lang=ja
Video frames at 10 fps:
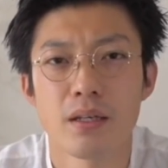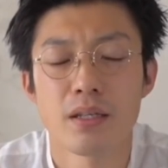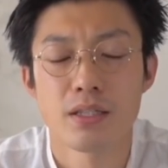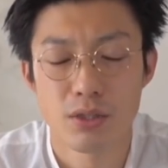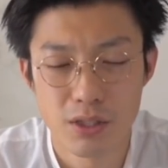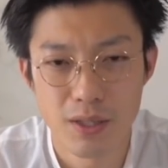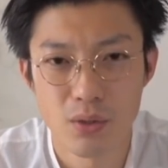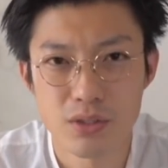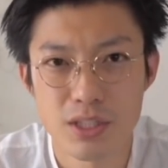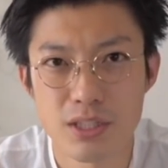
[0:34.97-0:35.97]
それでは
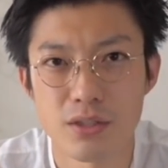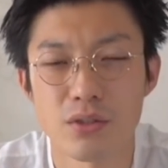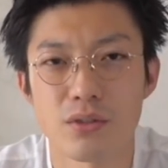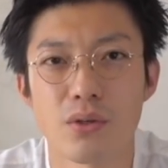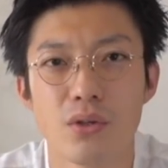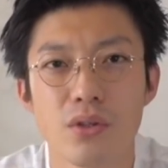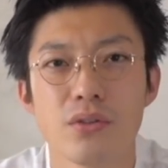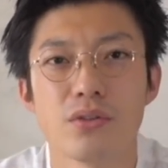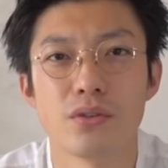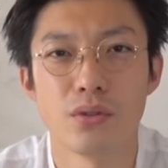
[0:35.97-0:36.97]
本日のこ
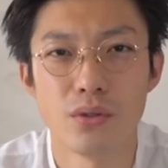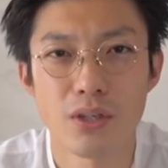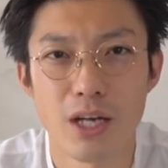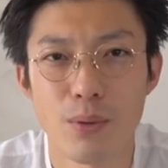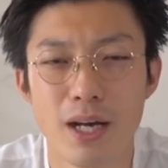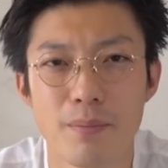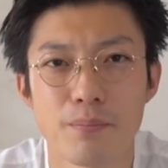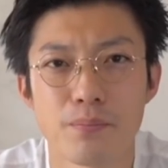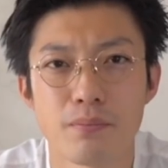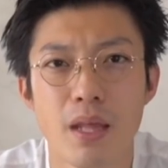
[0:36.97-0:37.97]
の動画は、
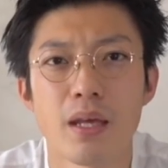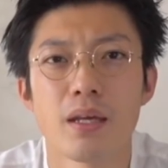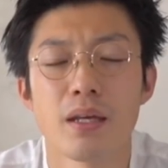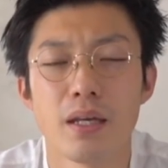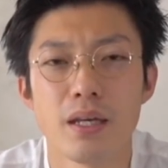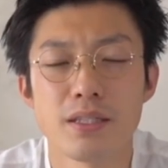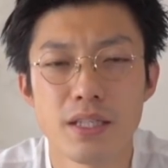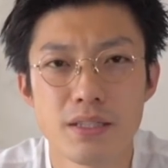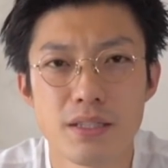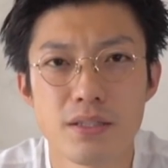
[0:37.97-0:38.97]
えー、
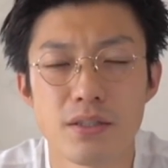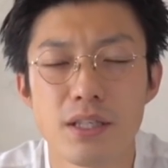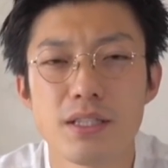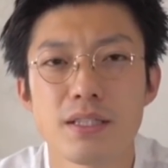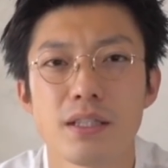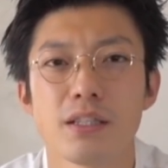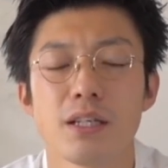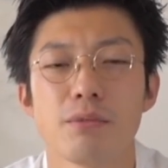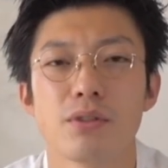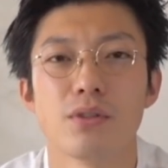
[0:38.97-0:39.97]
先日
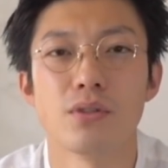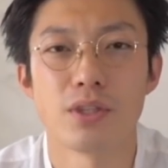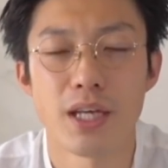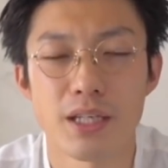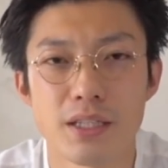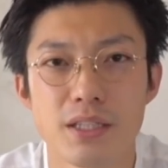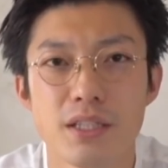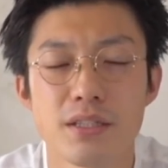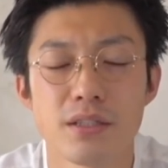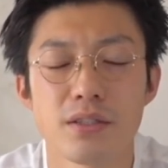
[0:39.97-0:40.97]
インスタグラムの方で記
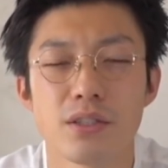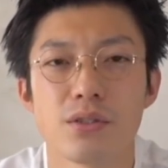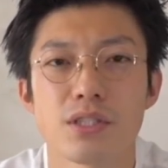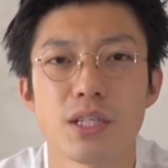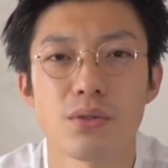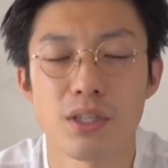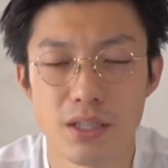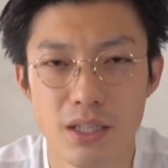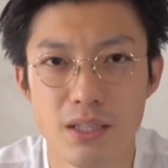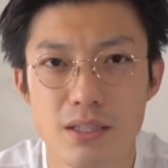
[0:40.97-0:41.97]
事作りをした
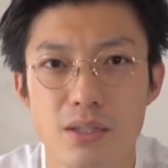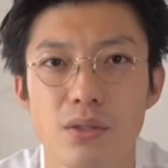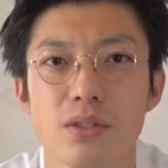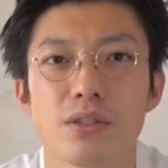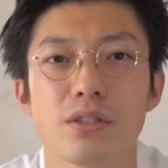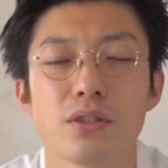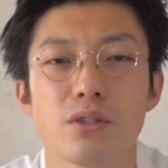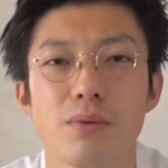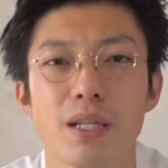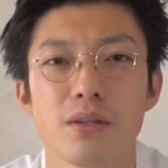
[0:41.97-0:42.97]
時にすごく
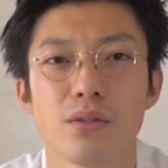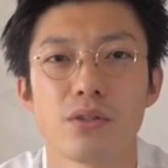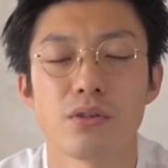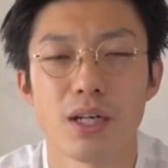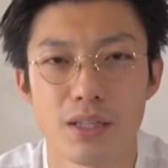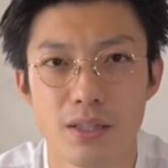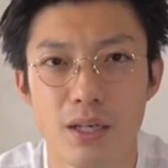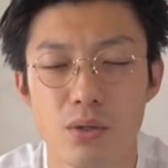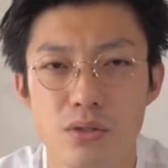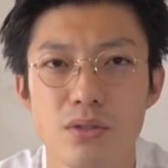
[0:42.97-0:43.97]
評判の良かっ
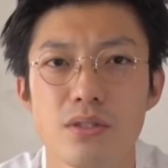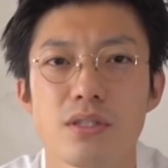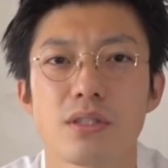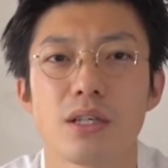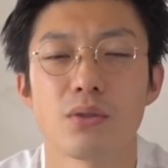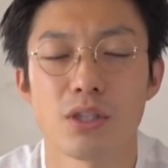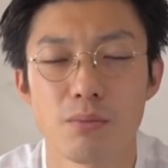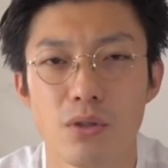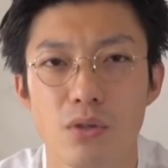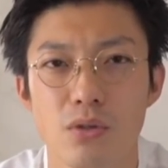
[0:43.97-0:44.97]
た保存数がとて
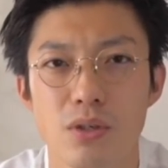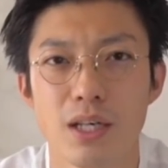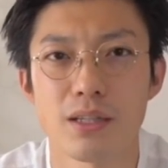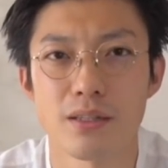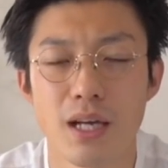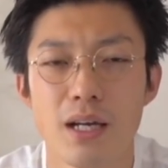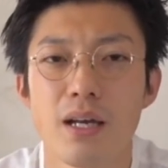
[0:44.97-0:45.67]
も多かった